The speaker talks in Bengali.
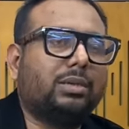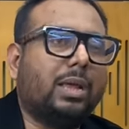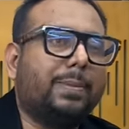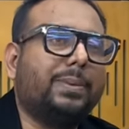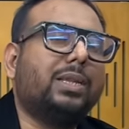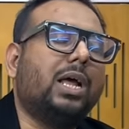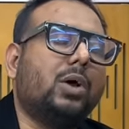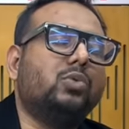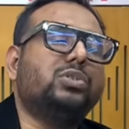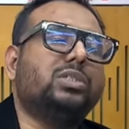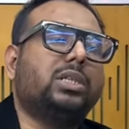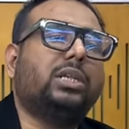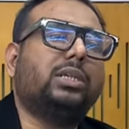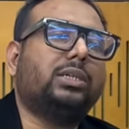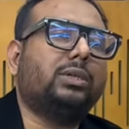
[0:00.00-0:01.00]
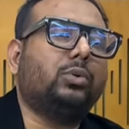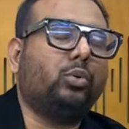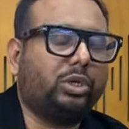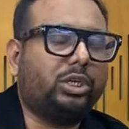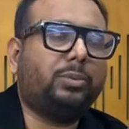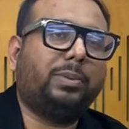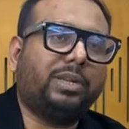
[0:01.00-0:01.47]
আমার হাউসে আর কি
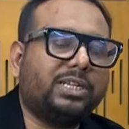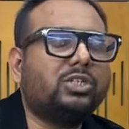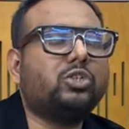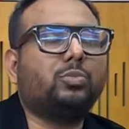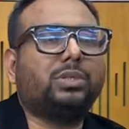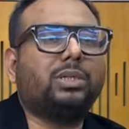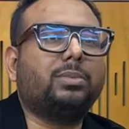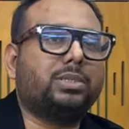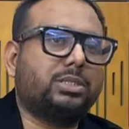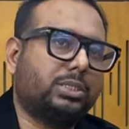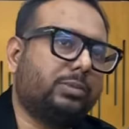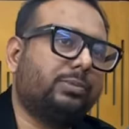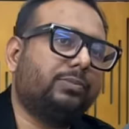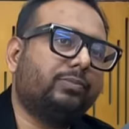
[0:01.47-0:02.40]
ওটিটি প্রেশারই সবথেকে বেশি